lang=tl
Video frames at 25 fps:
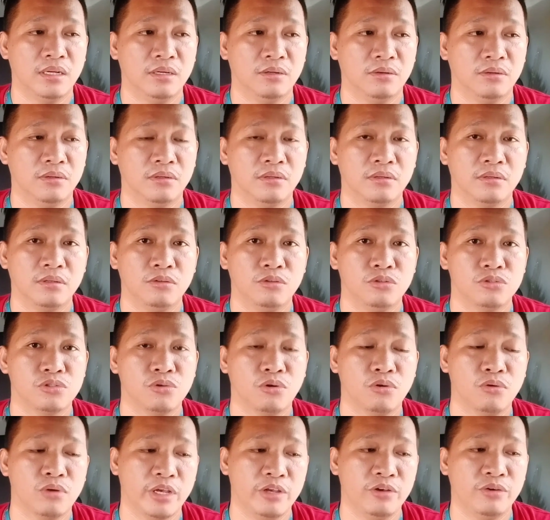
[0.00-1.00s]
ano
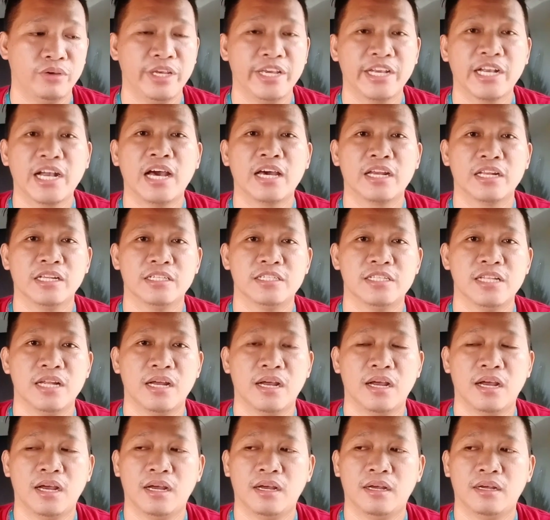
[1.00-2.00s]
gusto ko kayong encourage
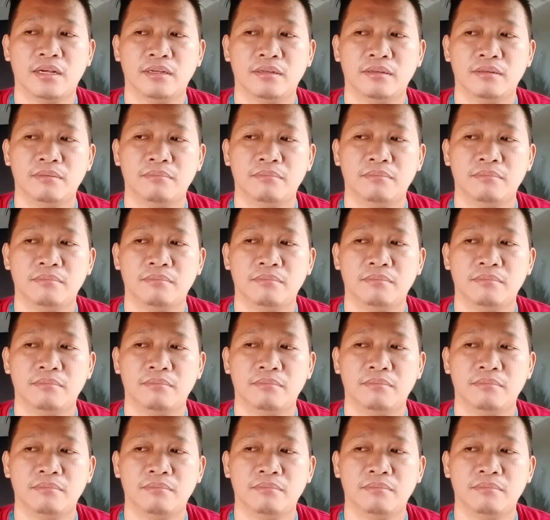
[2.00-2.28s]
na